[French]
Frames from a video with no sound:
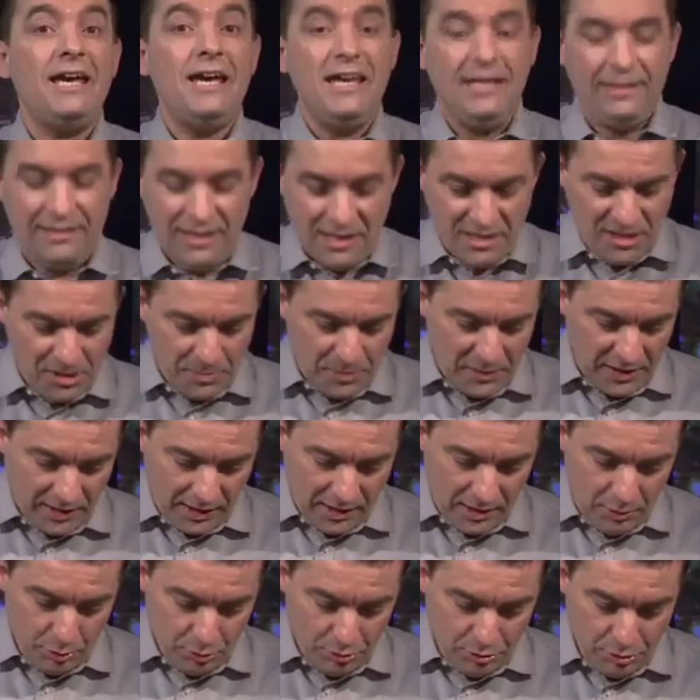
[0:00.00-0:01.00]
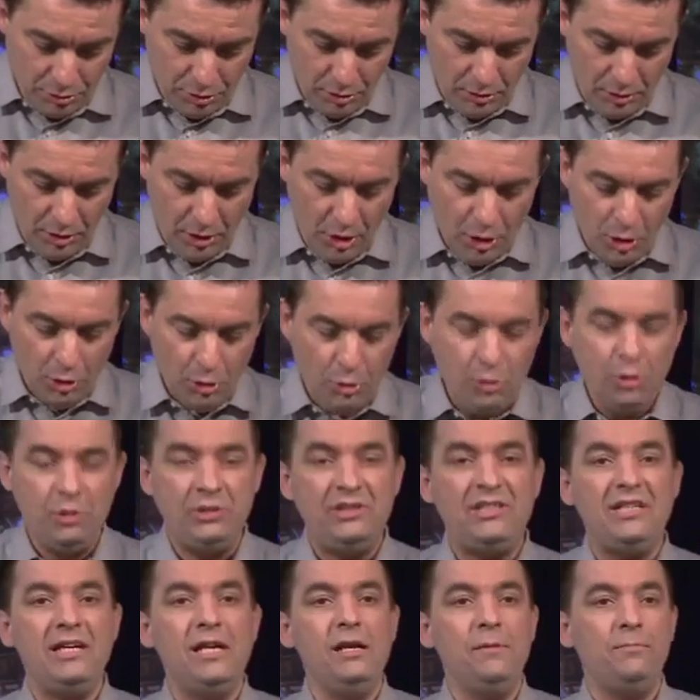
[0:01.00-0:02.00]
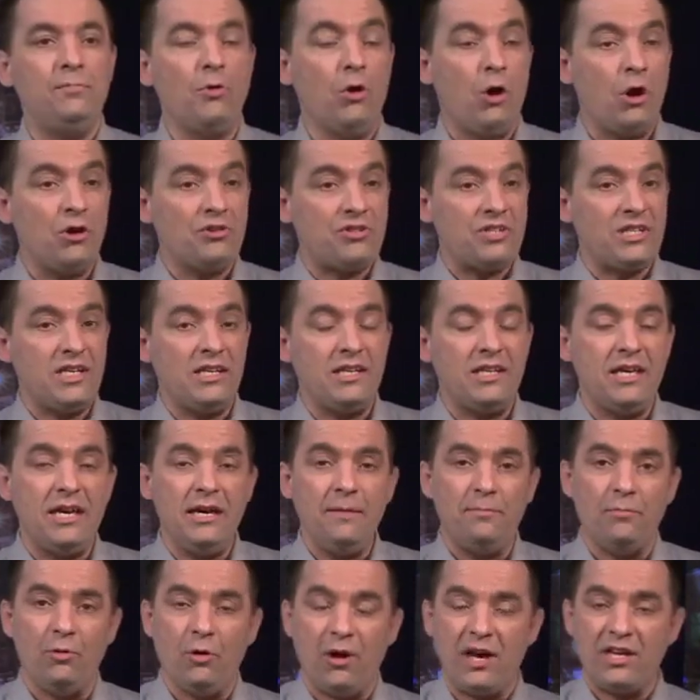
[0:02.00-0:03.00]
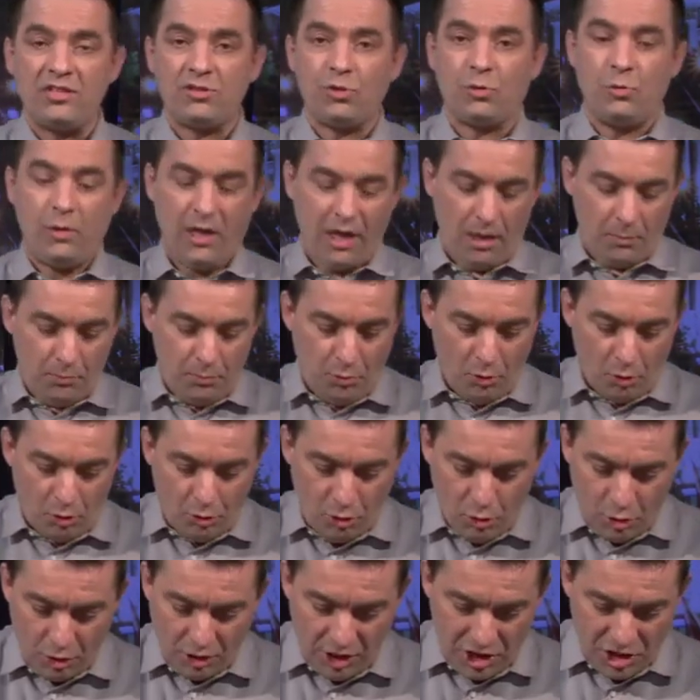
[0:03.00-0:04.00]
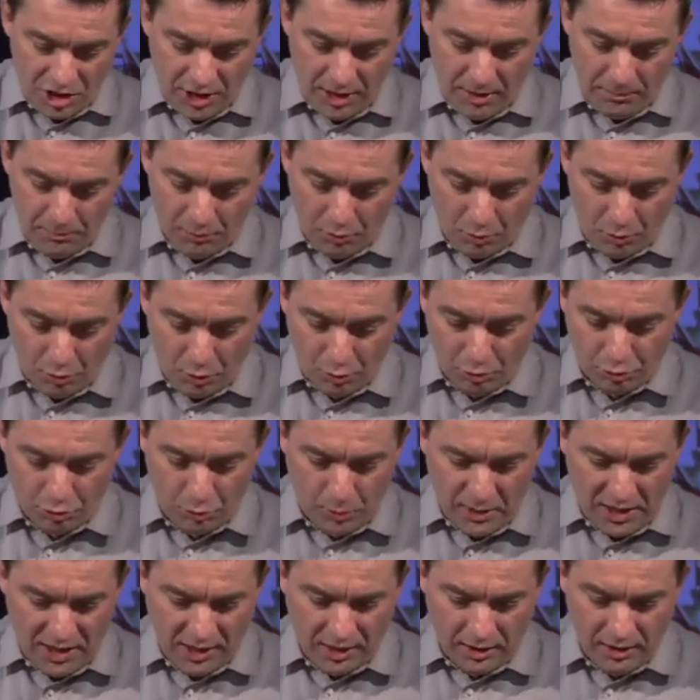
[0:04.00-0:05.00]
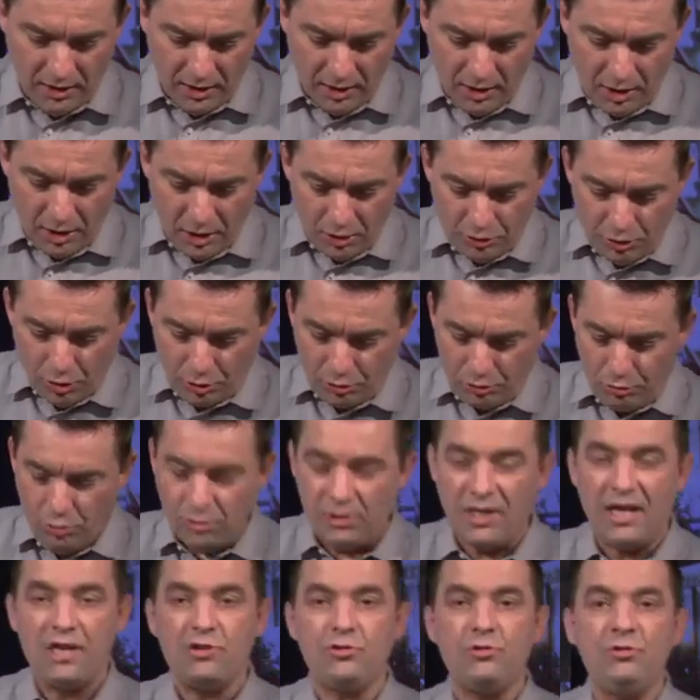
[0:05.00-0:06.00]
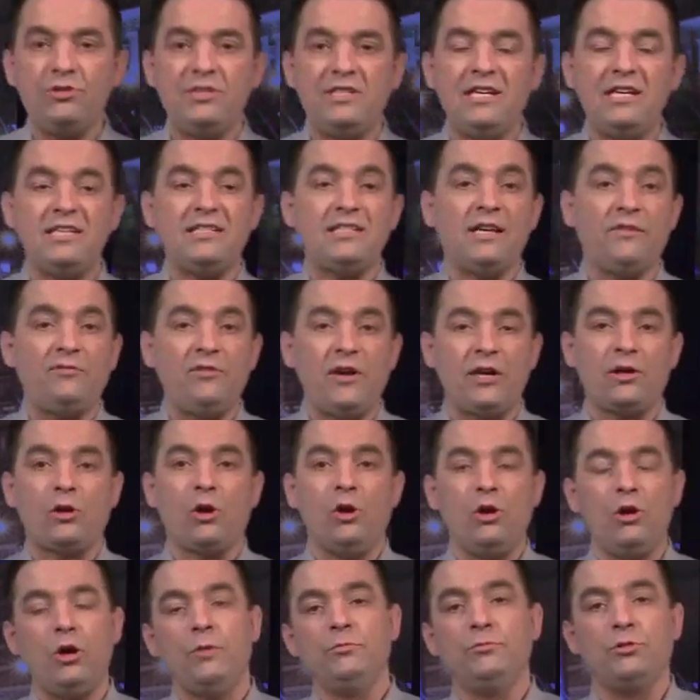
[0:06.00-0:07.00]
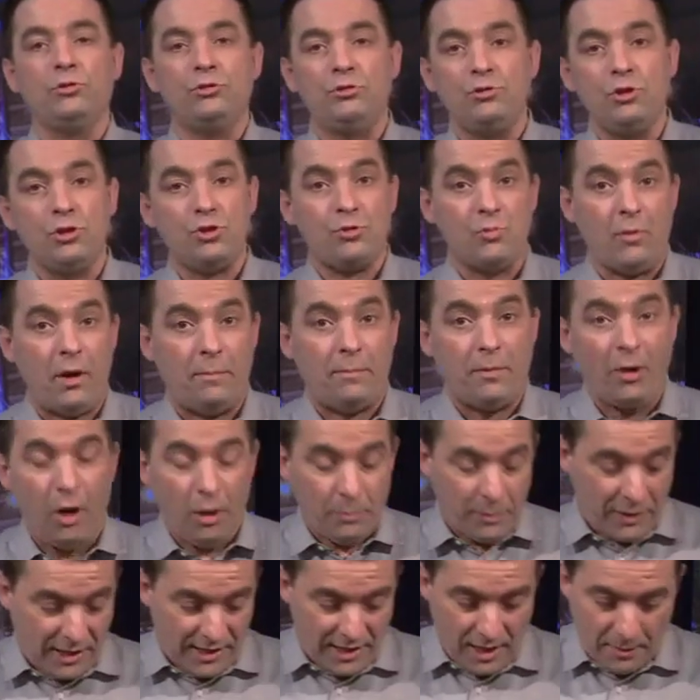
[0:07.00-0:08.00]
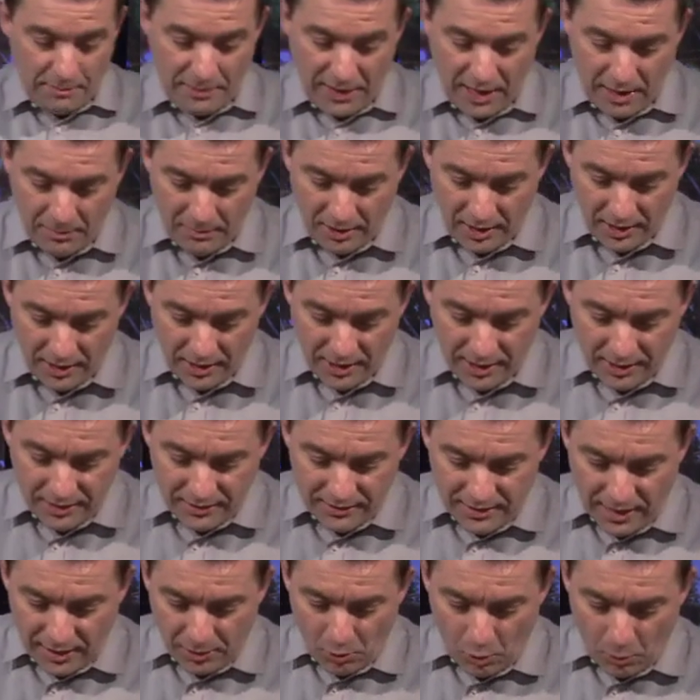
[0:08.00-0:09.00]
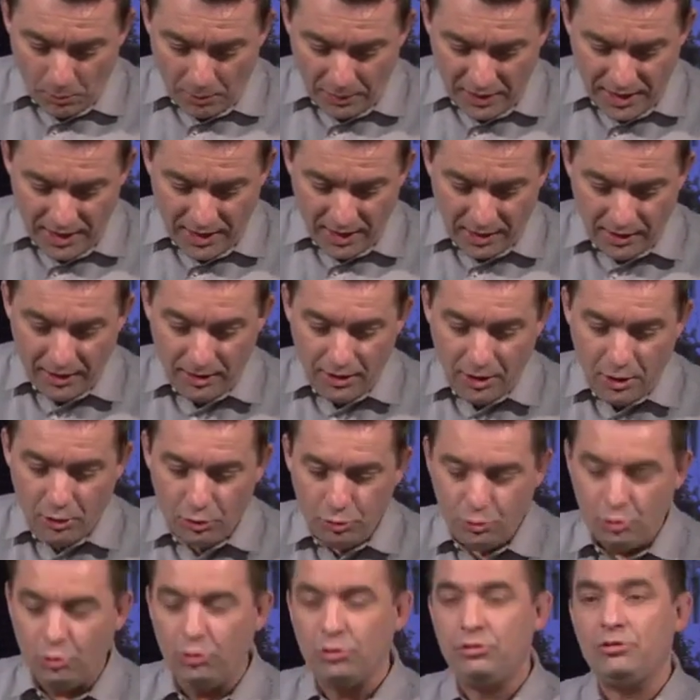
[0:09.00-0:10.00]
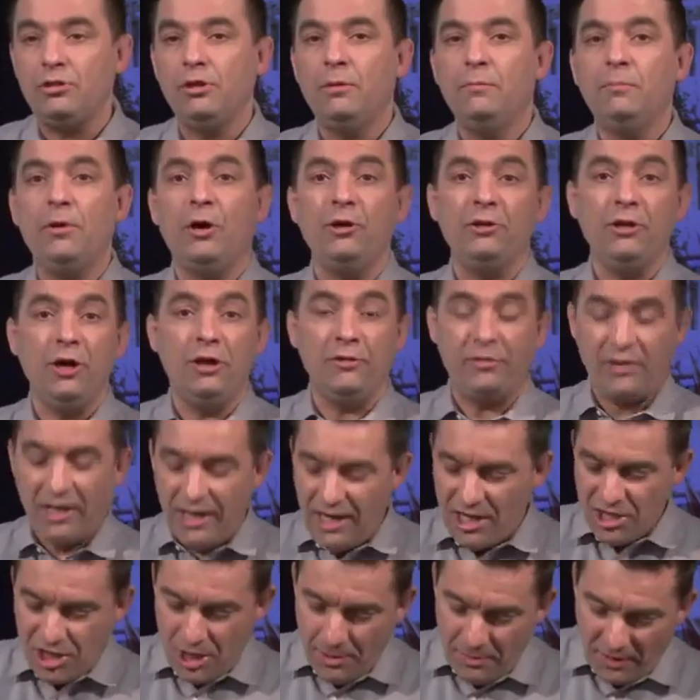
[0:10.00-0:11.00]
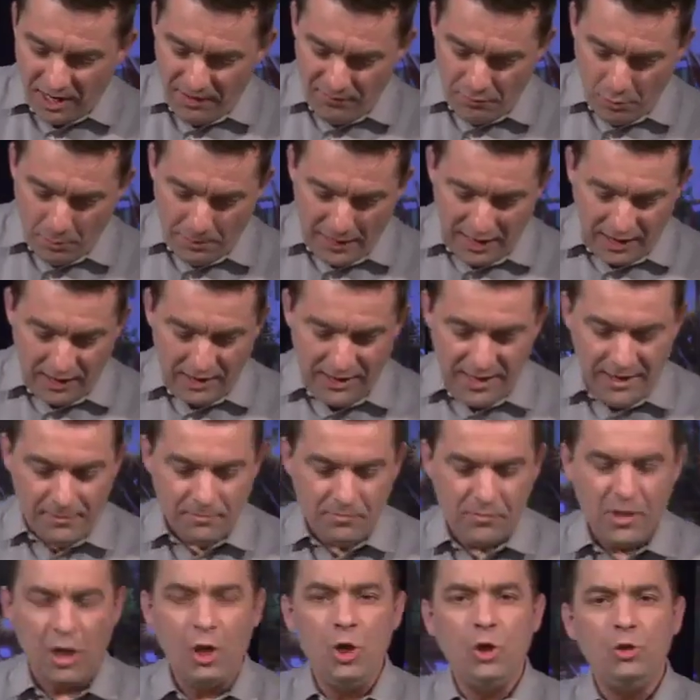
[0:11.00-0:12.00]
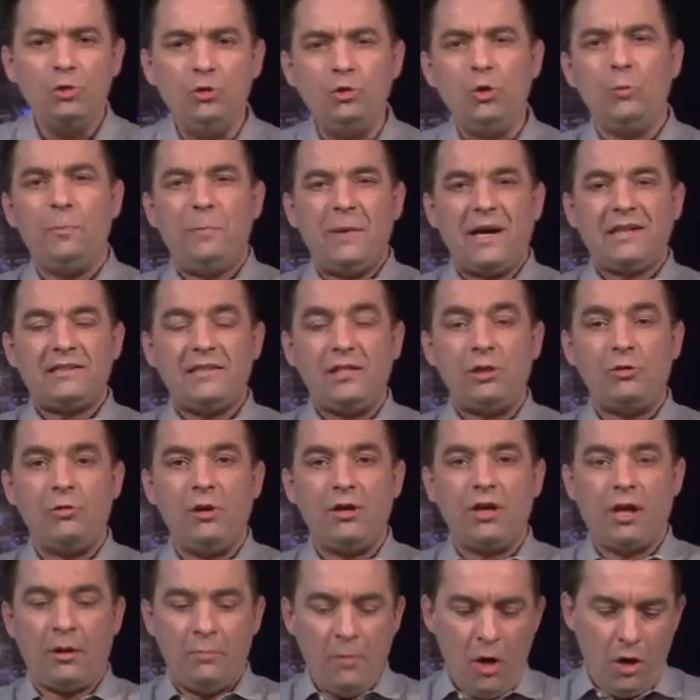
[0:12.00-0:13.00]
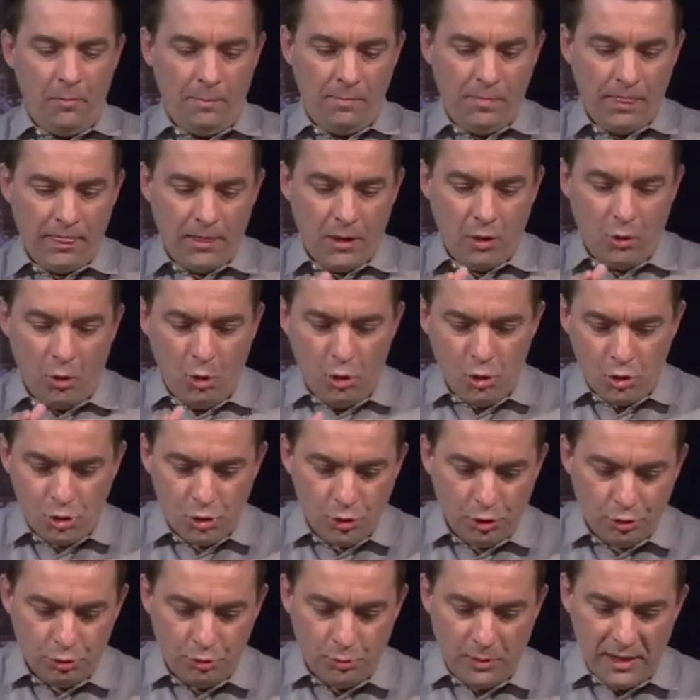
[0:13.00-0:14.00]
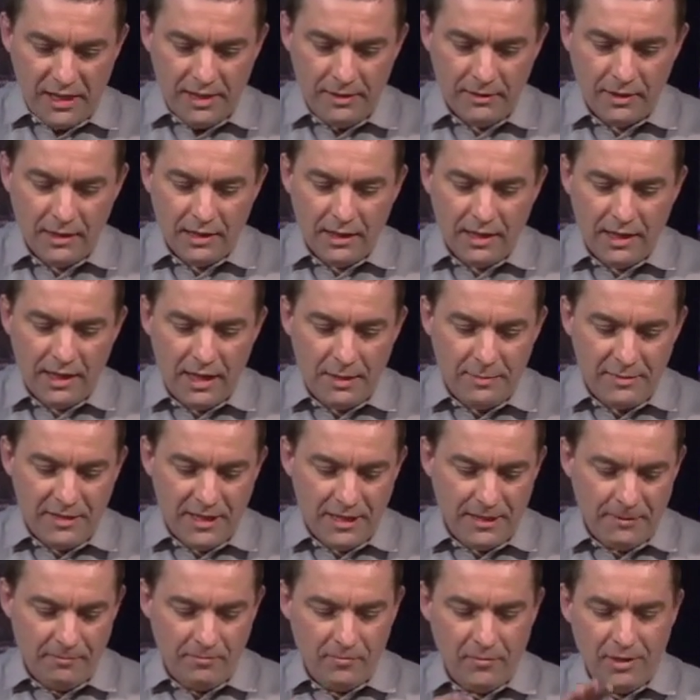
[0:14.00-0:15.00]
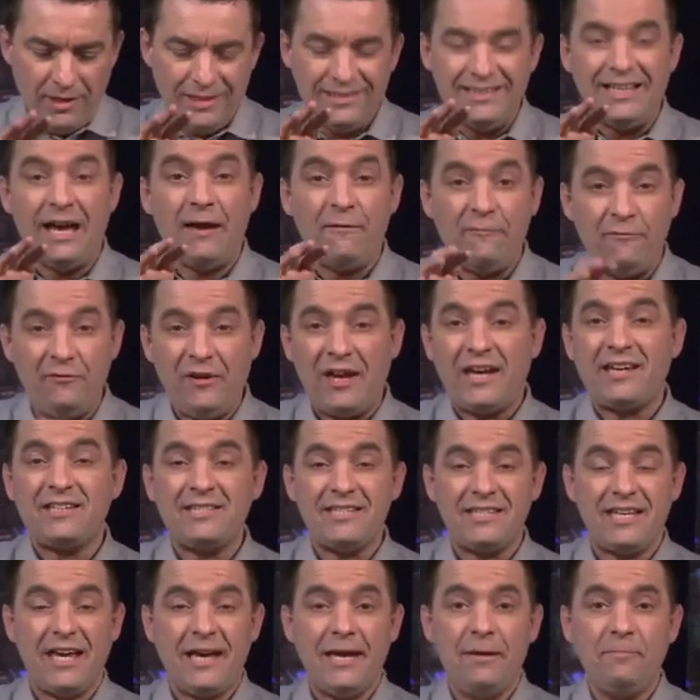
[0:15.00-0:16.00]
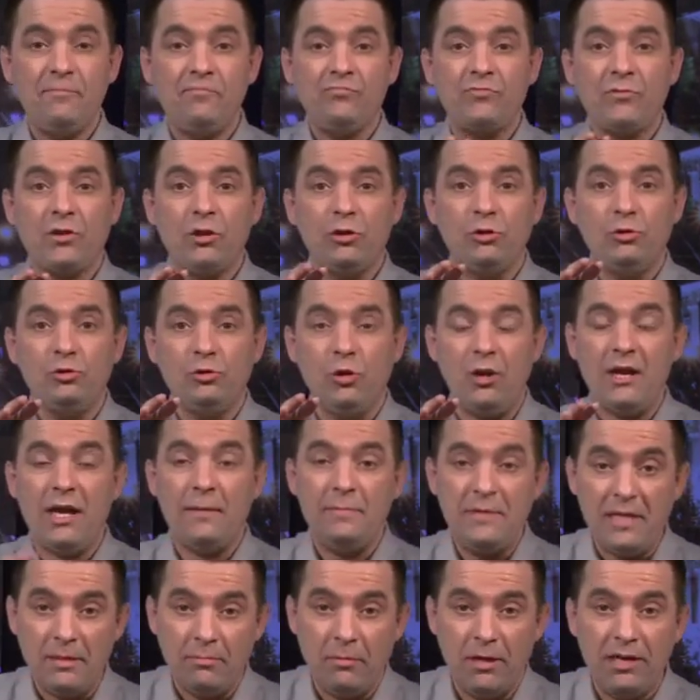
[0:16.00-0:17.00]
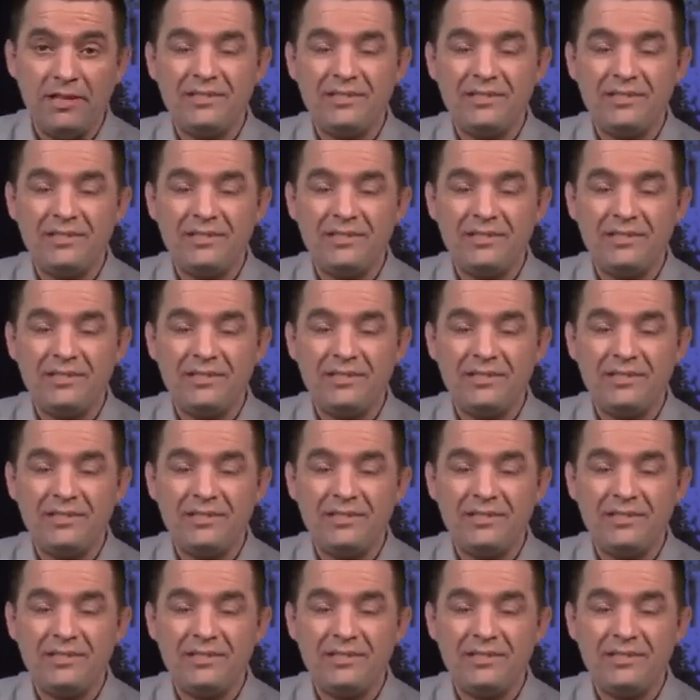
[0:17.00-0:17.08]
est inspirée de Dieu, utile pour enseigner, pour instruire, pour corriger, pour conduire dans toute la justice, afin que l'homme de Dieu soit propre et capable d'accomplir toute bonne œuvre. Et là, j'aimerais vous parler tout particulièrement aujourd'hui eh bien, d'un verset de la Bible.